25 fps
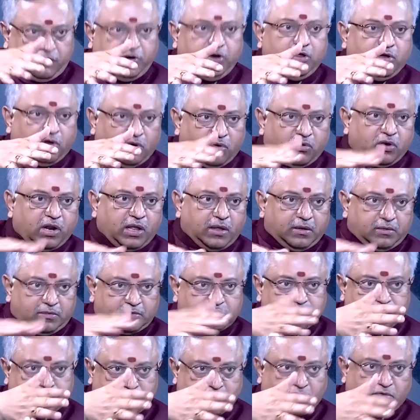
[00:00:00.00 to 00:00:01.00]
వీడియోలు ఉన్నాయి
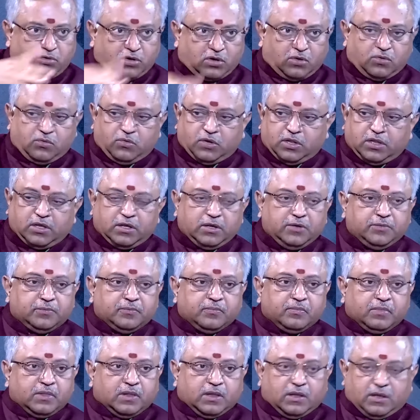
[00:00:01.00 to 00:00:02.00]
చూసే ఉంటావు నువ్వు
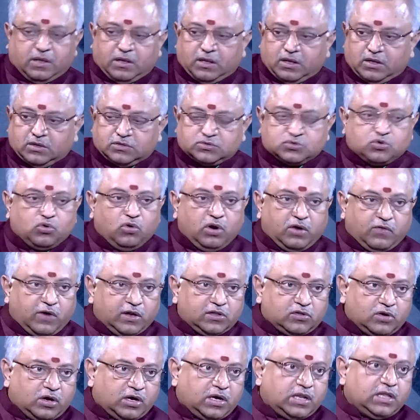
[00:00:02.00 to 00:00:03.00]
చూసాను స్కూల్కి
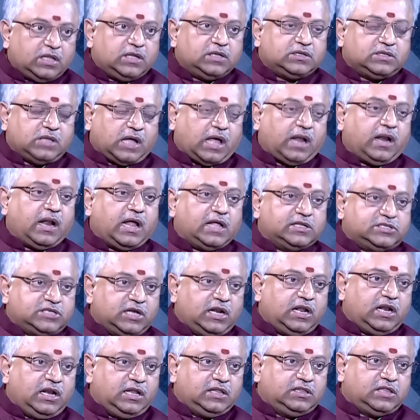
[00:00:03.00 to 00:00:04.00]
వెళ్తున్నట్టు అన్నా
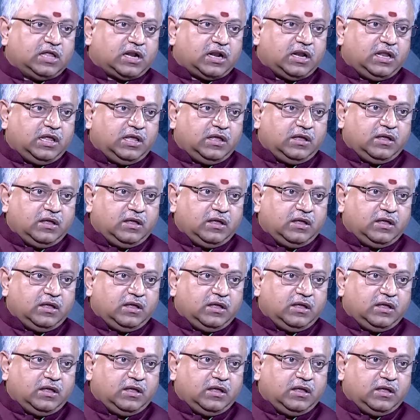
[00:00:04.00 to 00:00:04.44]
చెల్లెలు ఇద్దరిని